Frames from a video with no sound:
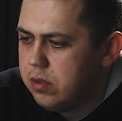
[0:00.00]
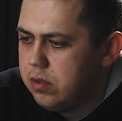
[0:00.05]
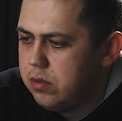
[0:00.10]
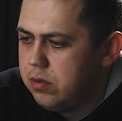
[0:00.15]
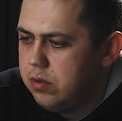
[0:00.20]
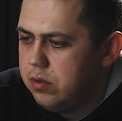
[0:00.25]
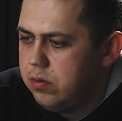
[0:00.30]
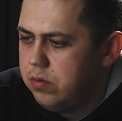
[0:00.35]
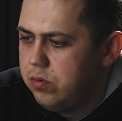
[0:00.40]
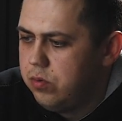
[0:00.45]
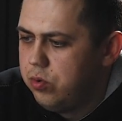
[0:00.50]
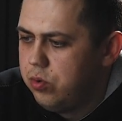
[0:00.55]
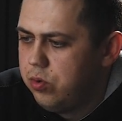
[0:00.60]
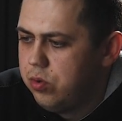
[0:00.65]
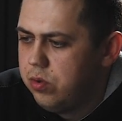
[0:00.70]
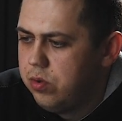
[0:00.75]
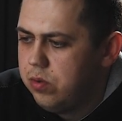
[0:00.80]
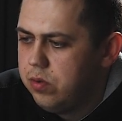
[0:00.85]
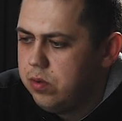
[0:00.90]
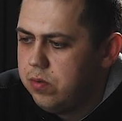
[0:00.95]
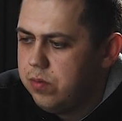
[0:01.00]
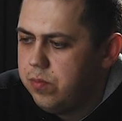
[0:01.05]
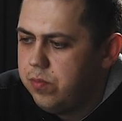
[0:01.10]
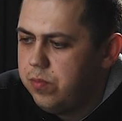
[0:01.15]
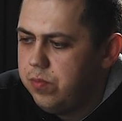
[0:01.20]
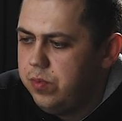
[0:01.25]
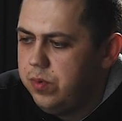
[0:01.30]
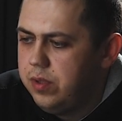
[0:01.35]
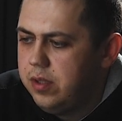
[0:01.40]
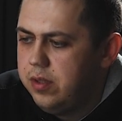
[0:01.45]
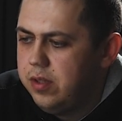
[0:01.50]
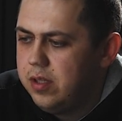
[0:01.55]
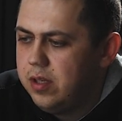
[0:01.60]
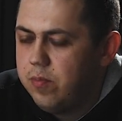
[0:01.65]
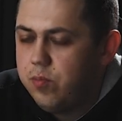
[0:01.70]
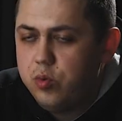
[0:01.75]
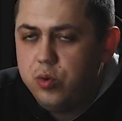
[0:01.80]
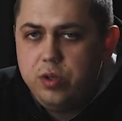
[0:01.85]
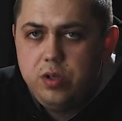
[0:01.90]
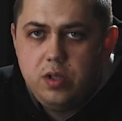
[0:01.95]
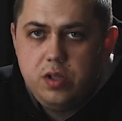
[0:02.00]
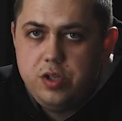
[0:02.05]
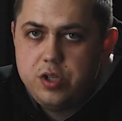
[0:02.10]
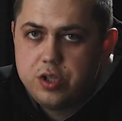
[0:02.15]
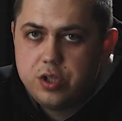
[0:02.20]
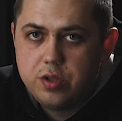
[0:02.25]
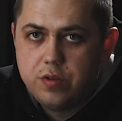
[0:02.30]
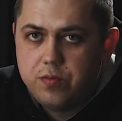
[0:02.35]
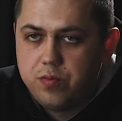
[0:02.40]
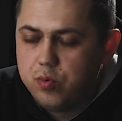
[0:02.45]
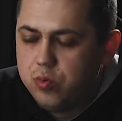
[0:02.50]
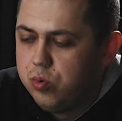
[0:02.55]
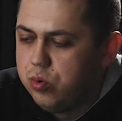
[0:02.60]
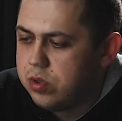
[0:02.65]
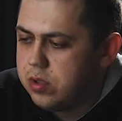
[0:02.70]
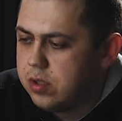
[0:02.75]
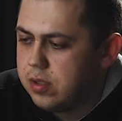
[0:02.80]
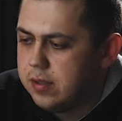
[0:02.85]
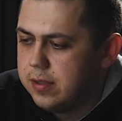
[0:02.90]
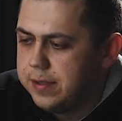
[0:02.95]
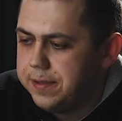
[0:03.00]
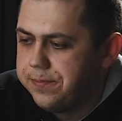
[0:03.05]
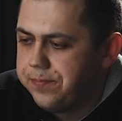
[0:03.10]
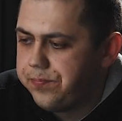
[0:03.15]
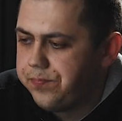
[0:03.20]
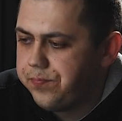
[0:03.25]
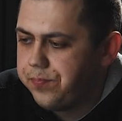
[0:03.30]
Но ну, на мой лично вкус э,